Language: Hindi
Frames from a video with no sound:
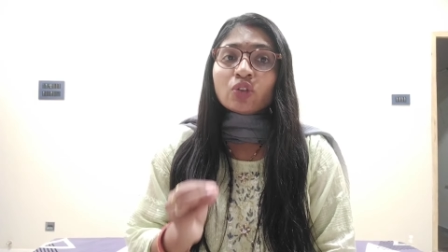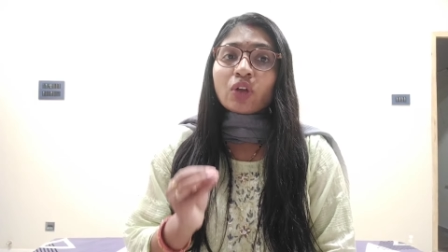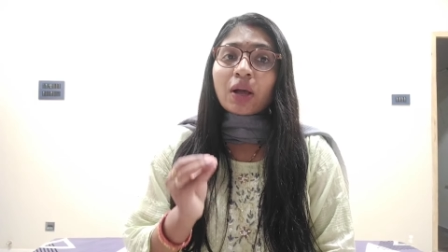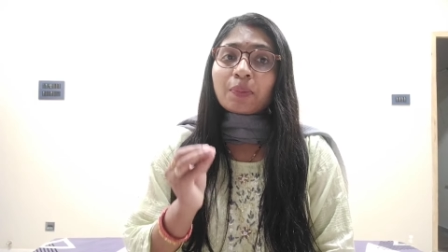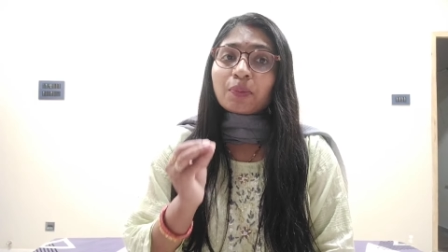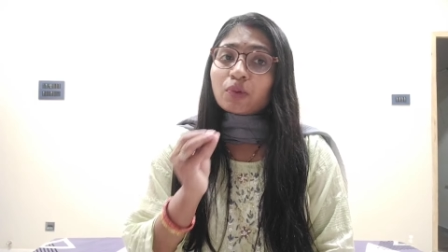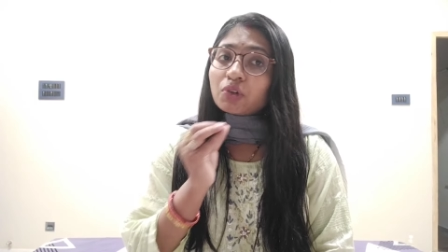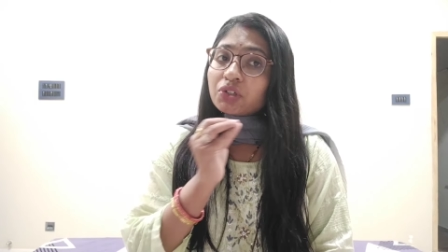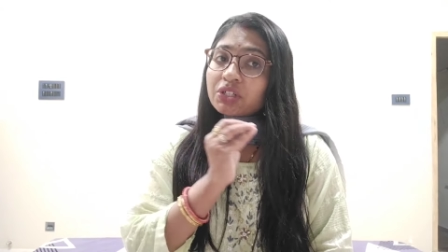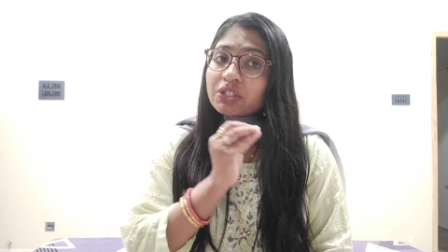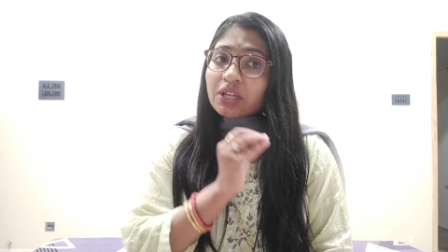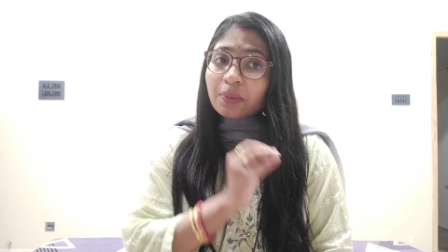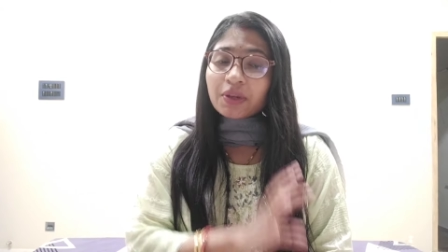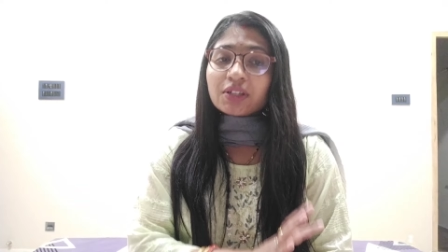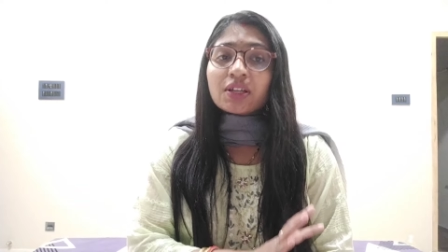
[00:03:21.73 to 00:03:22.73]
तो आप
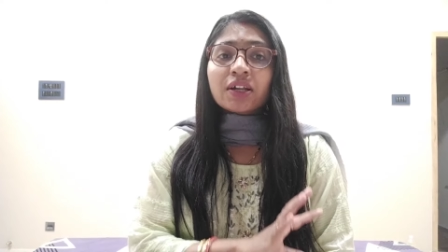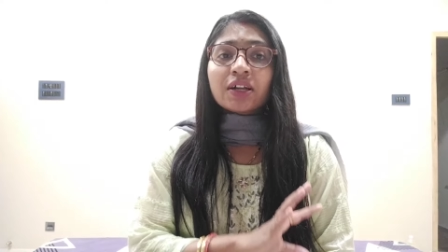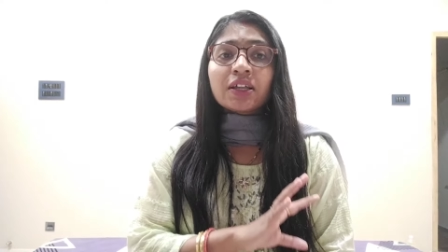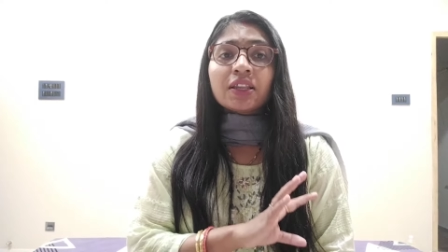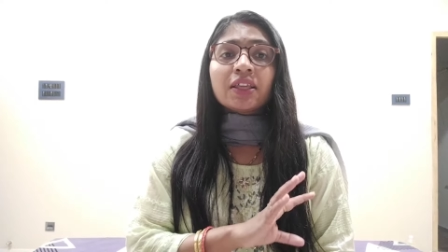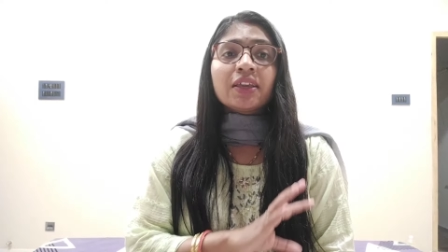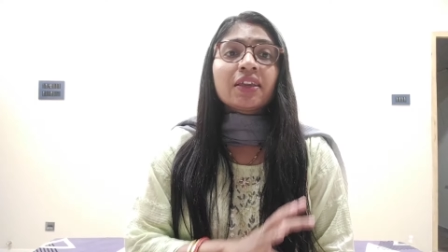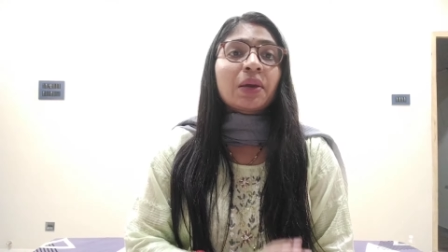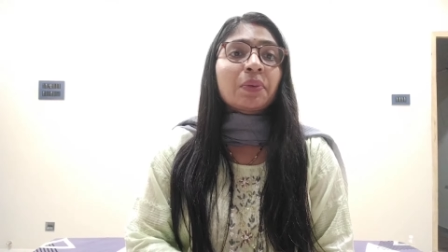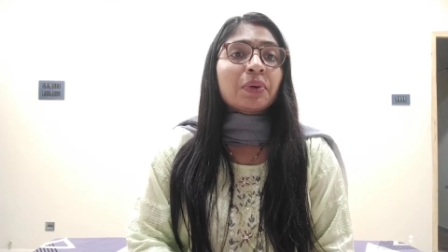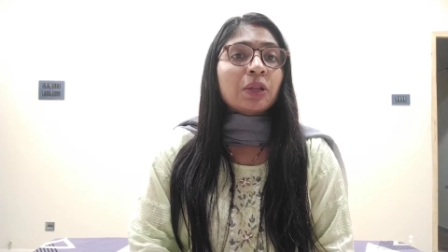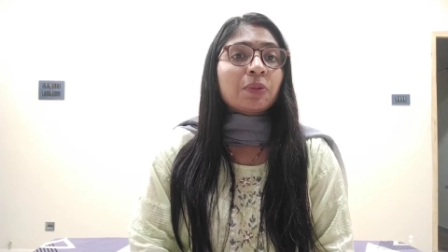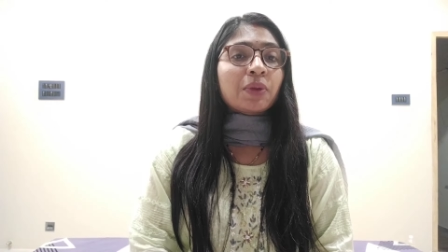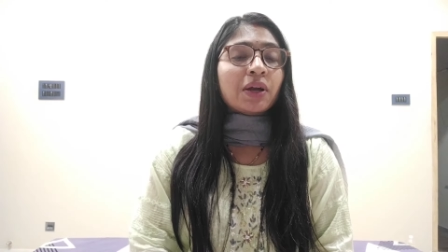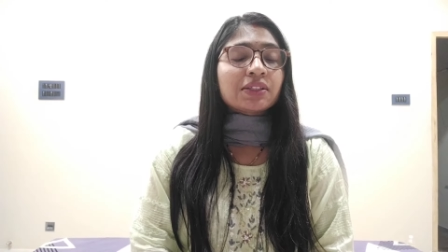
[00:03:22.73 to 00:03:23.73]
कोशिश हमेशा करिए कि आप
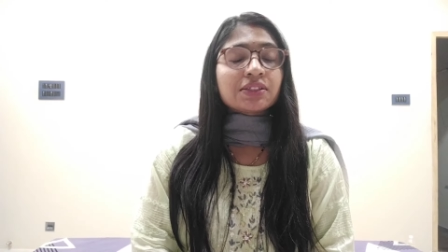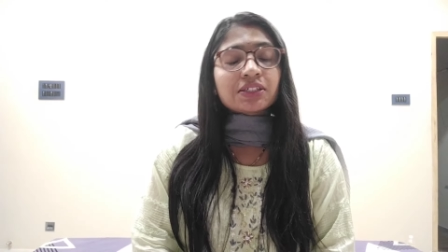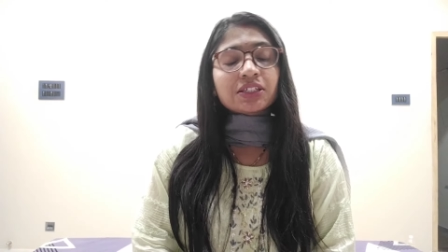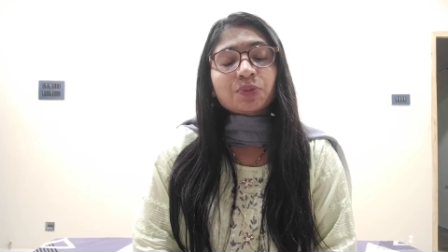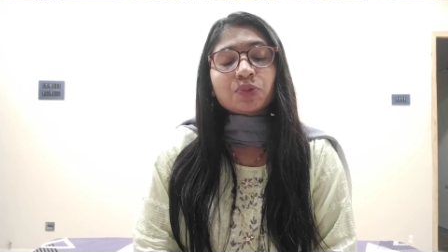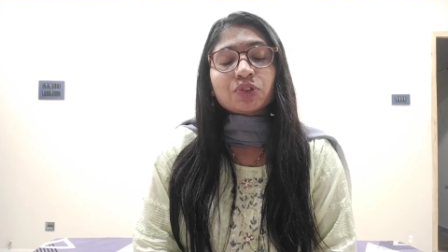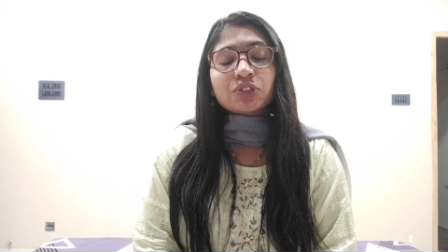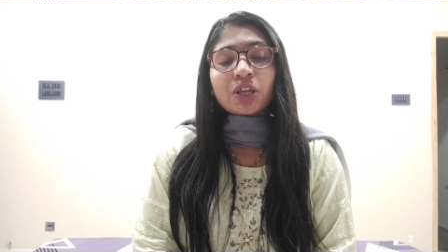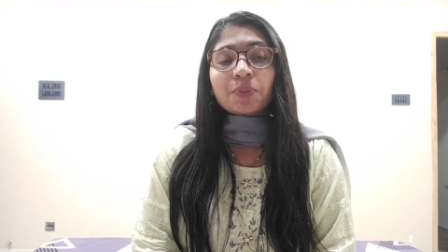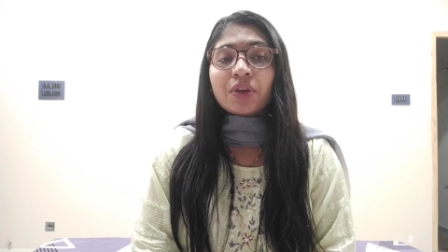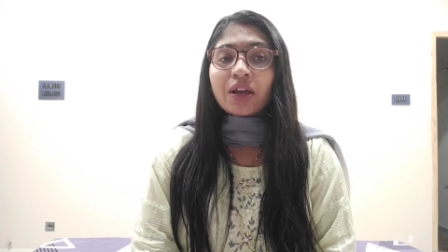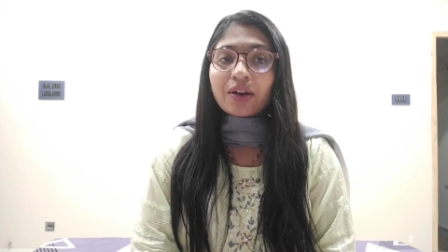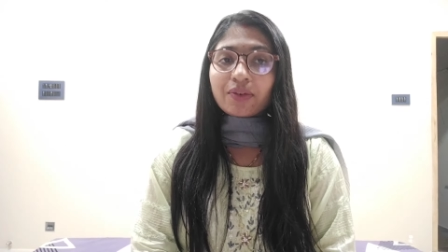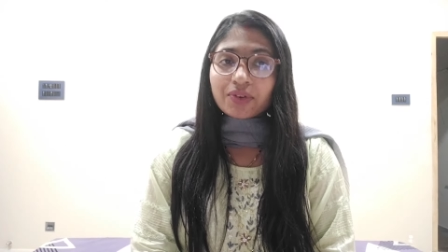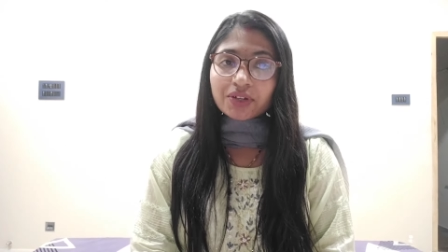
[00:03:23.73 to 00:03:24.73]
हनुमान जी की पूजा
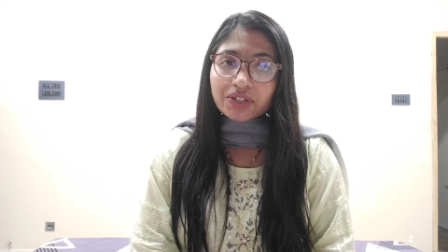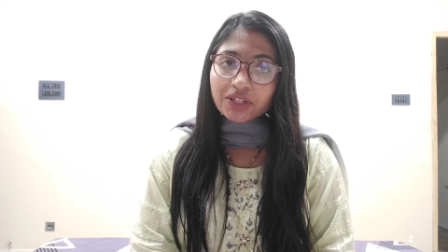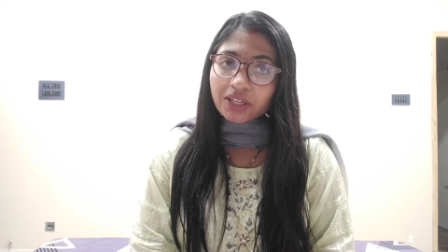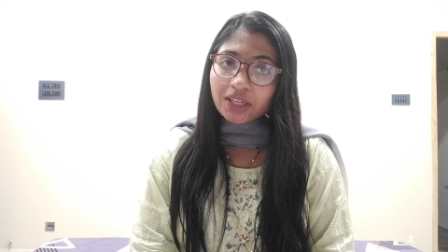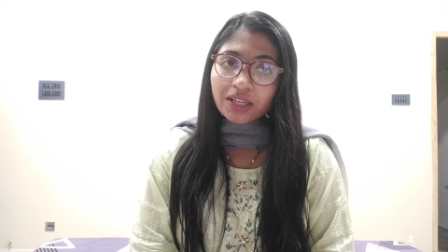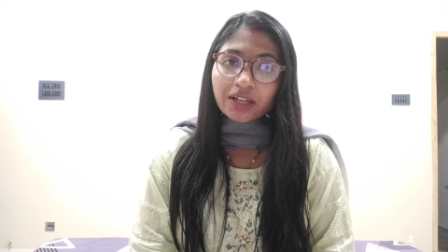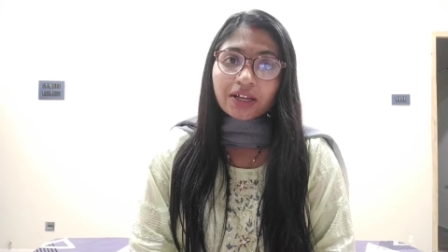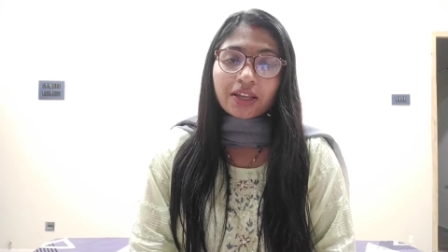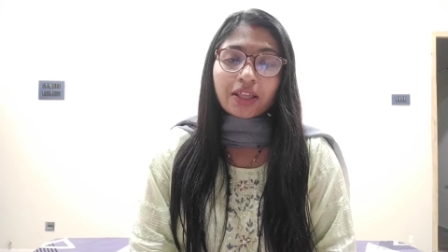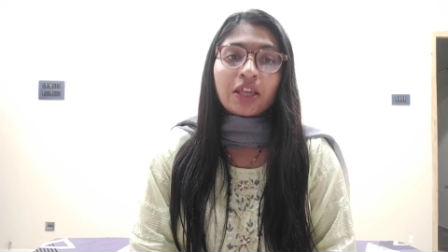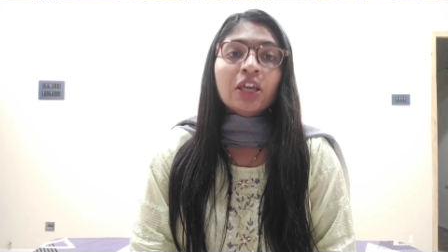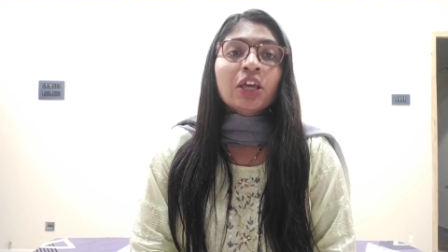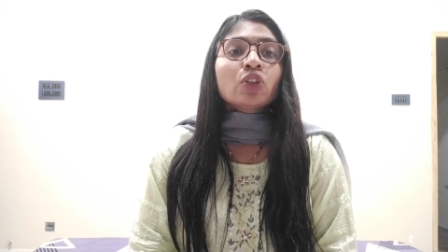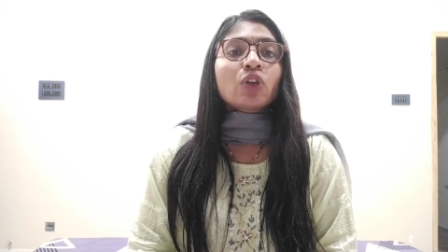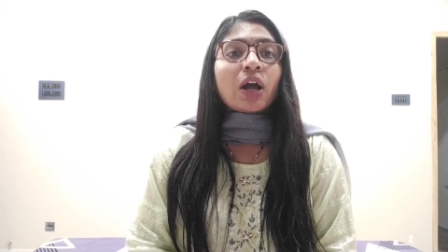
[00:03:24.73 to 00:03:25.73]
भी अवश्य ही करें